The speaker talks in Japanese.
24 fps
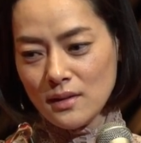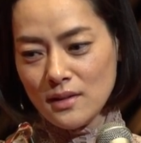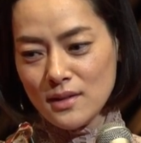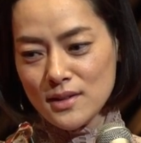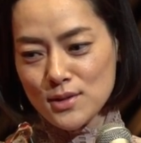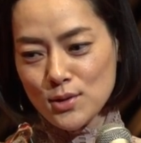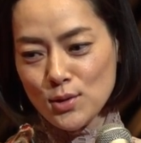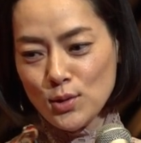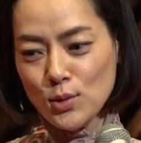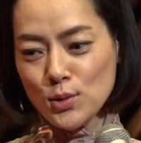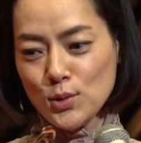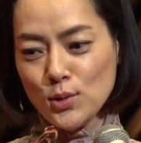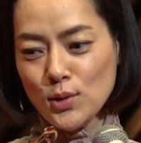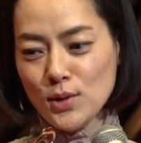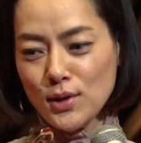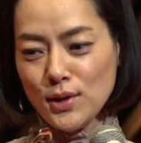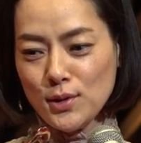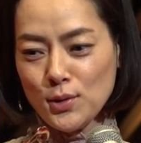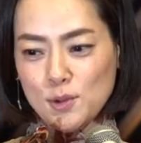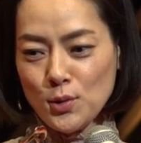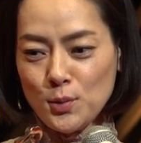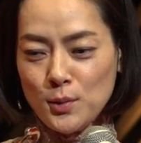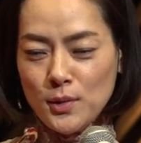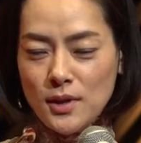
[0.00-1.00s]
その
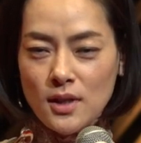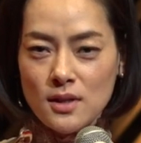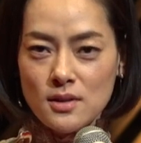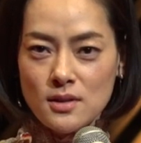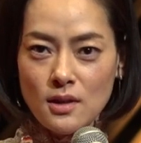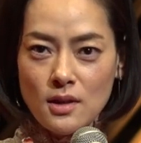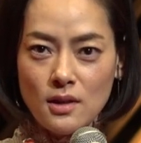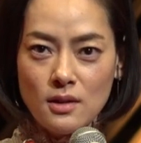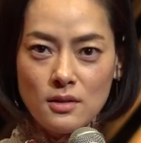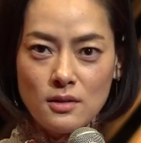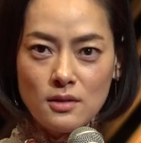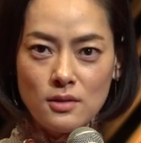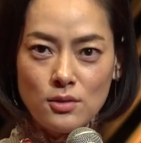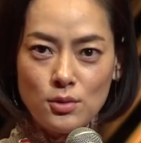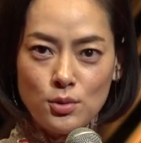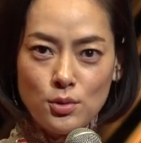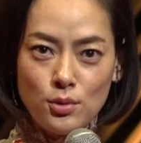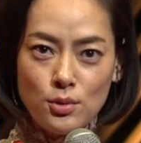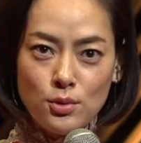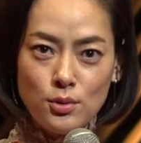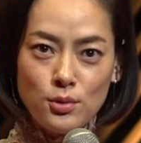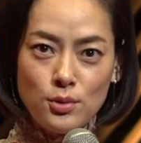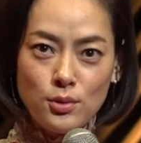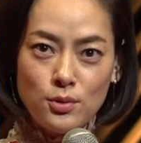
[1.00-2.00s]
時の皆さん
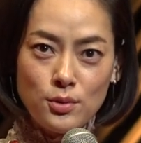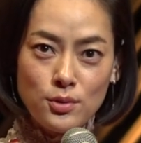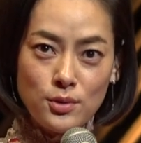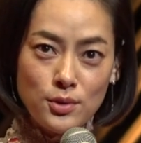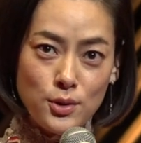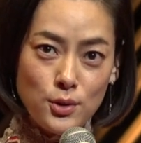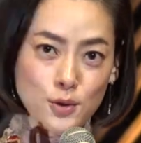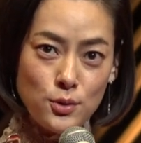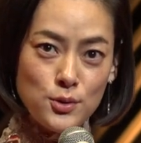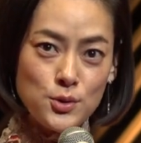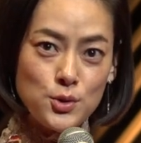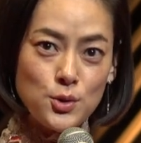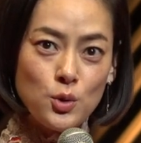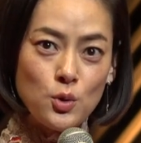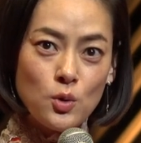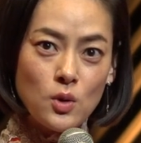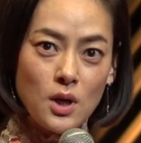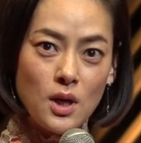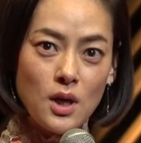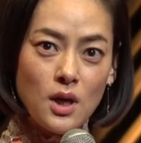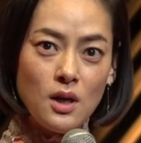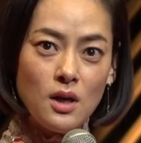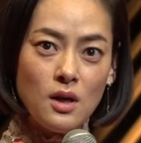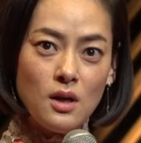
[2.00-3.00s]
の表情
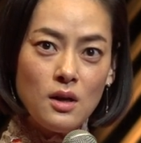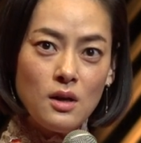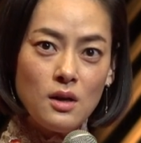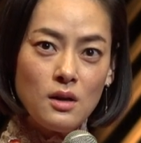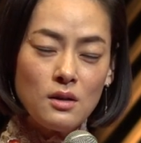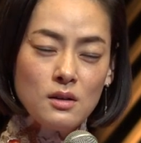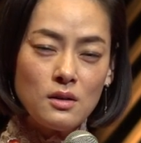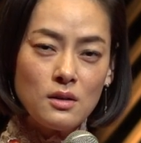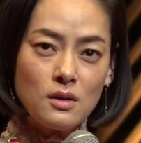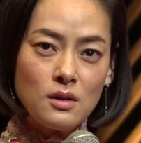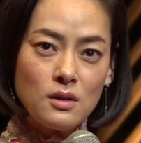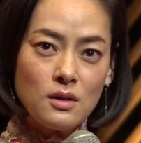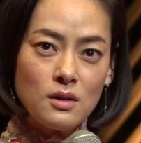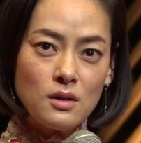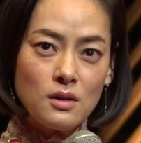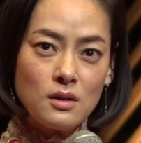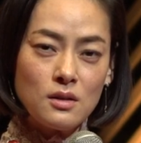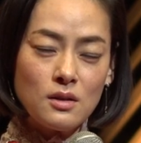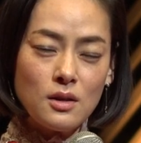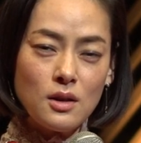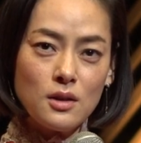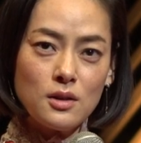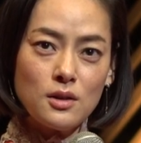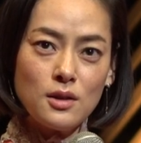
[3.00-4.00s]
が、
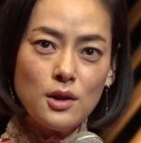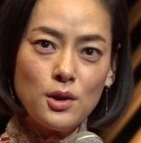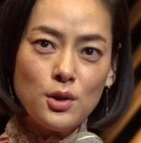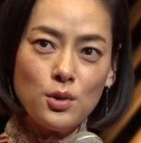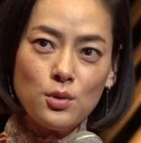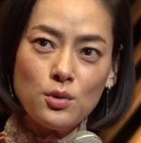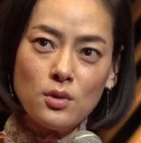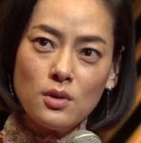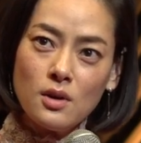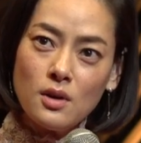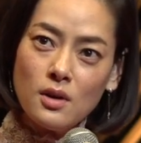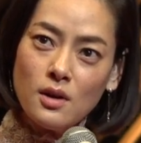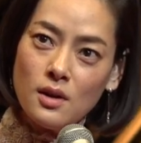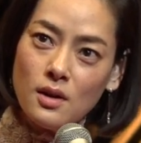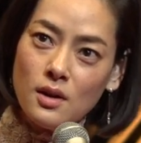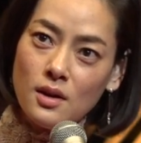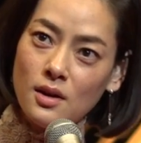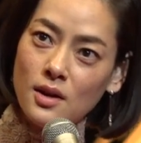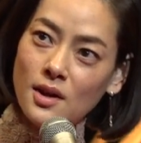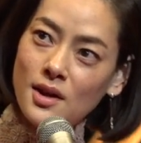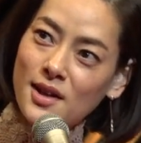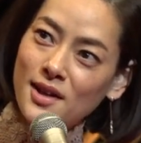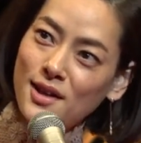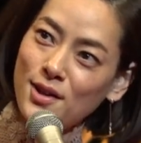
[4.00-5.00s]
なんていう
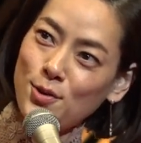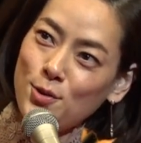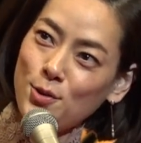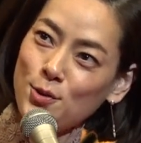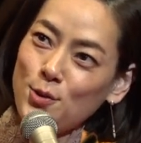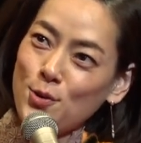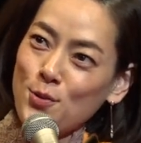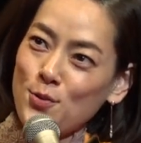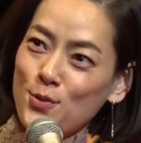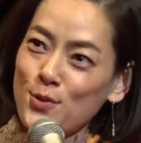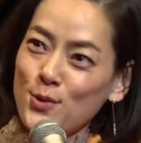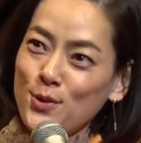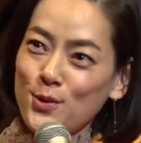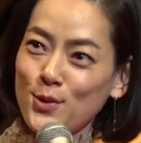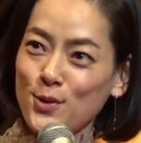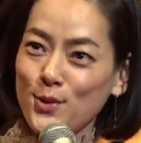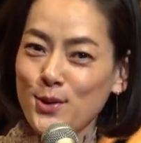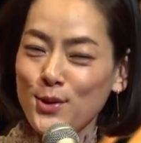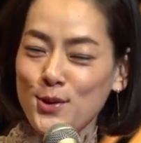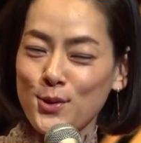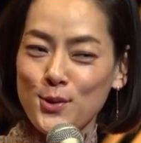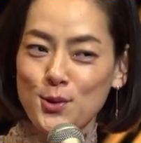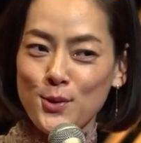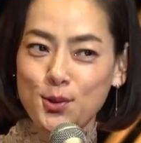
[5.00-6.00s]
か、子供の
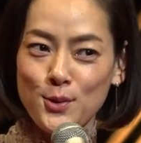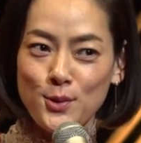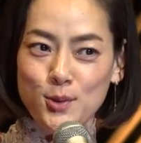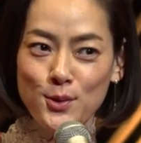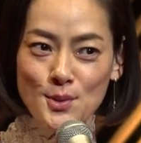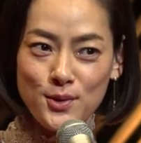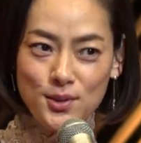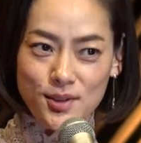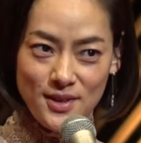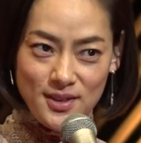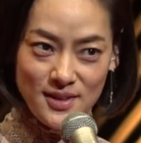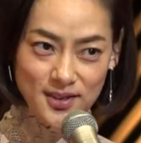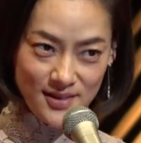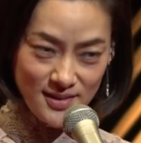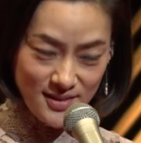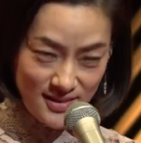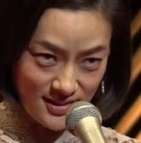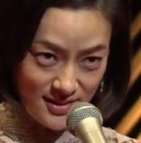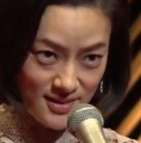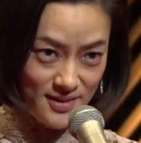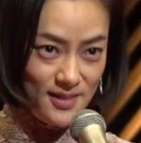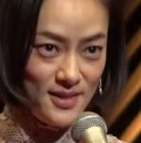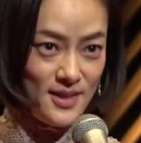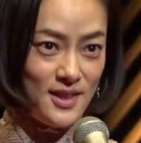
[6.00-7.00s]
よ
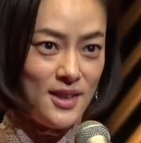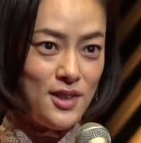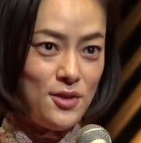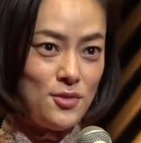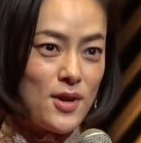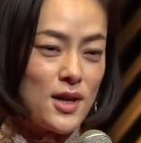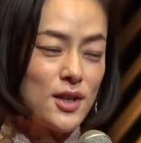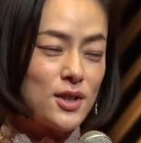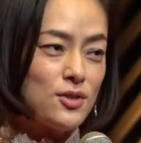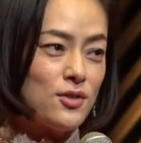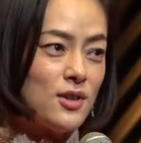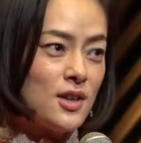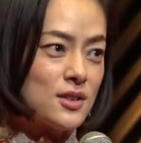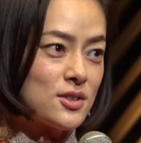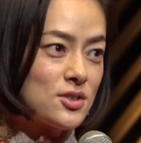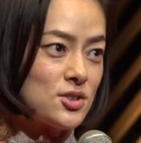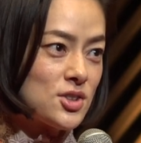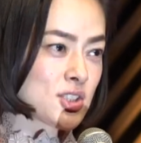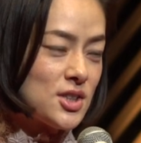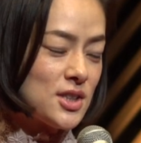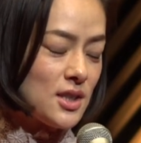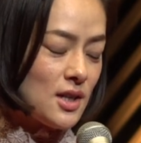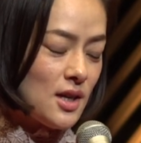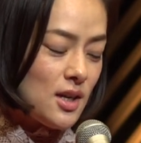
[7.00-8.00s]
うにワクワク
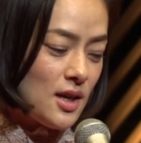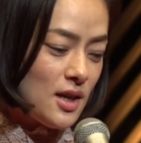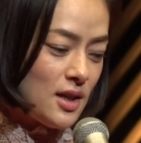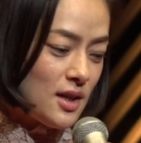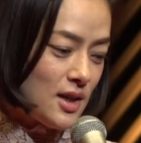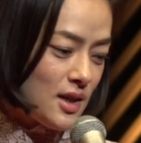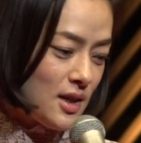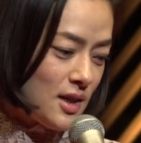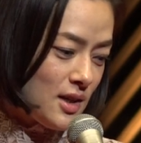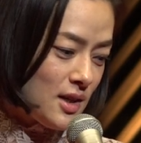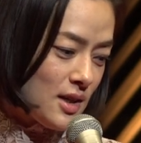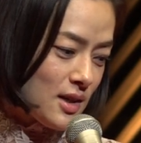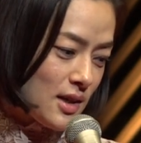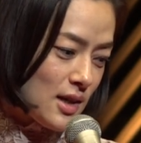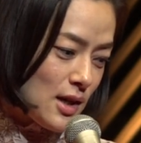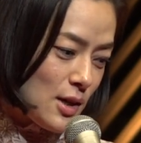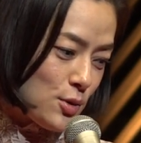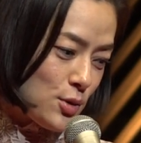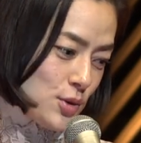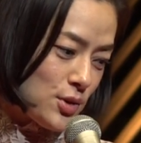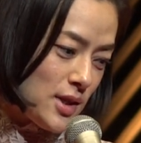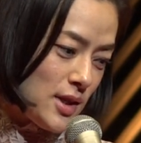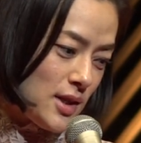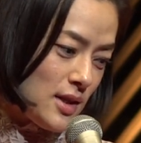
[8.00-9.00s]
した
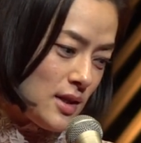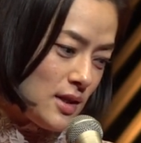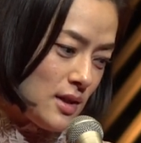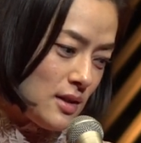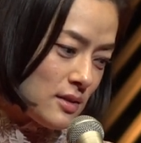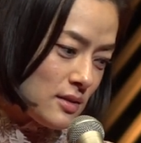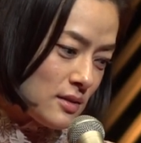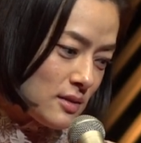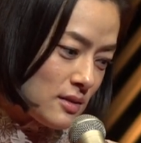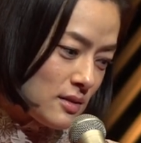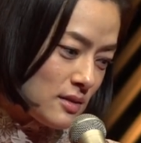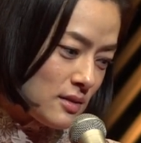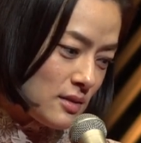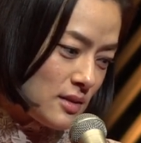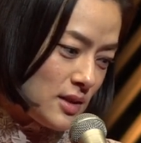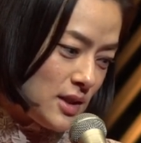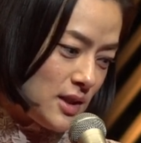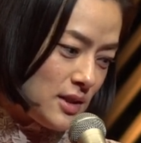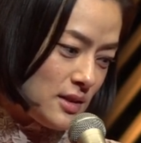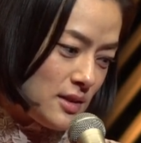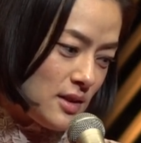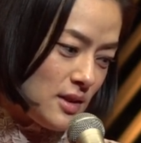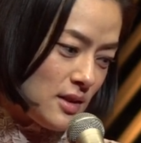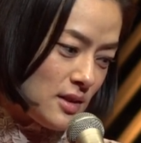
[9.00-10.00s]
顔で
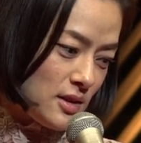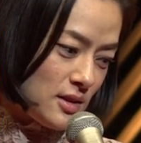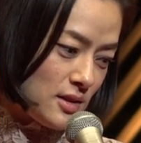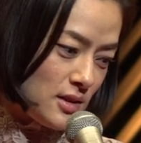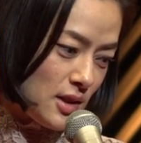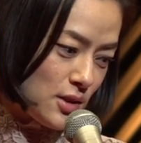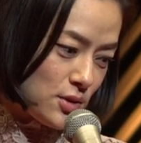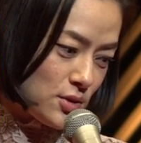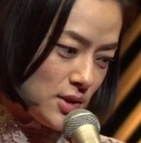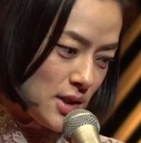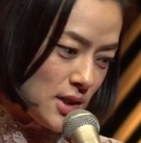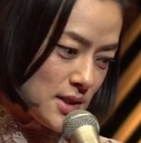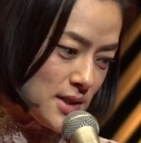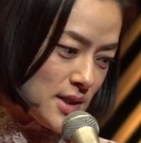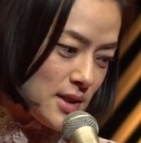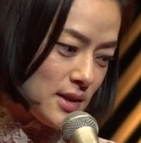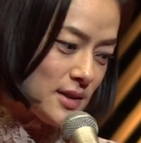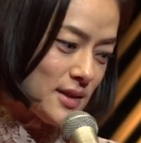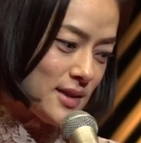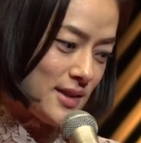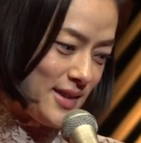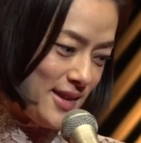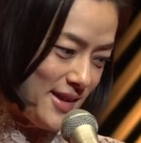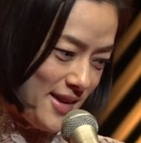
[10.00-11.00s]
言ってきてくださっ
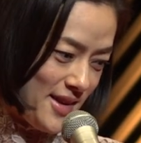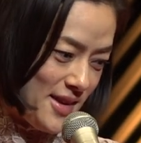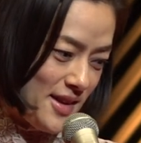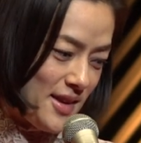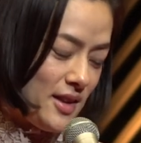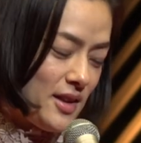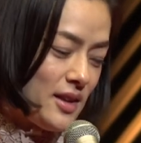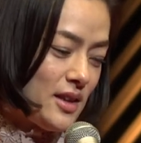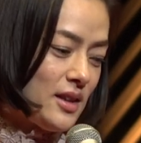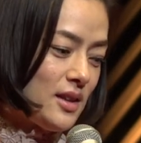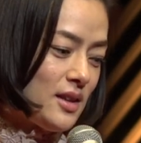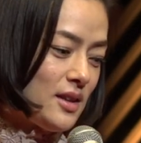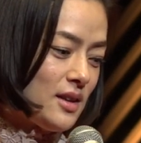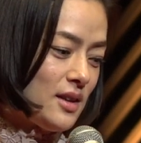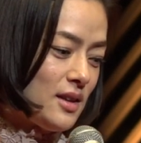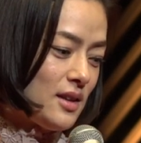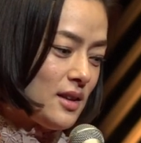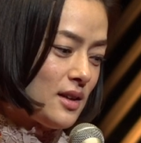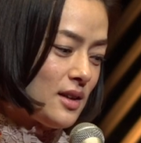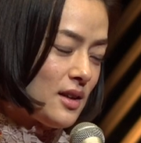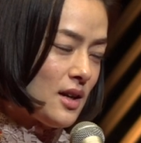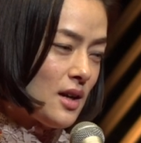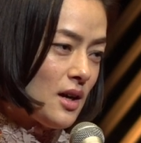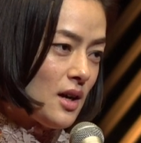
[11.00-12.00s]
て、
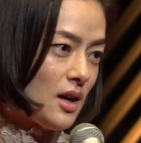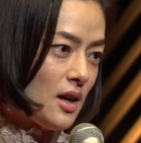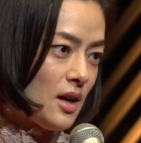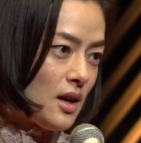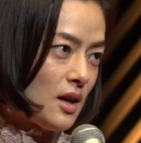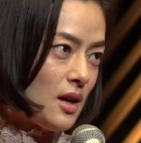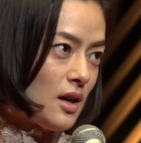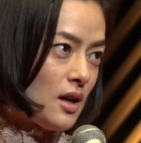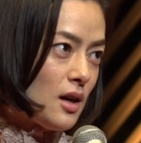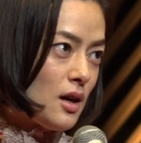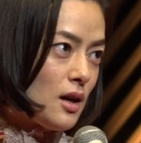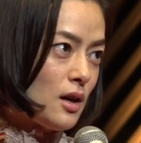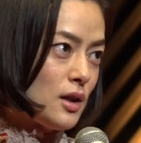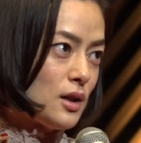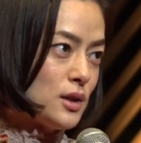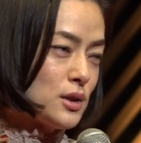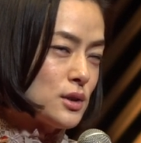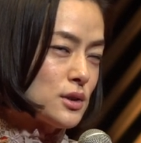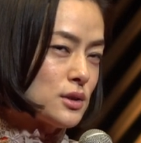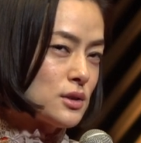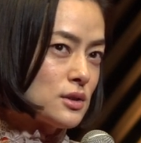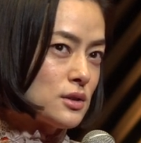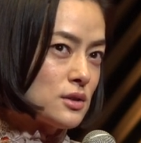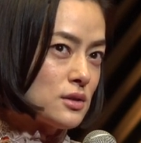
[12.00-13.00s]

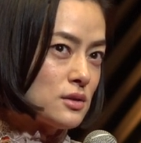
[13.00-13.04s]
ああ、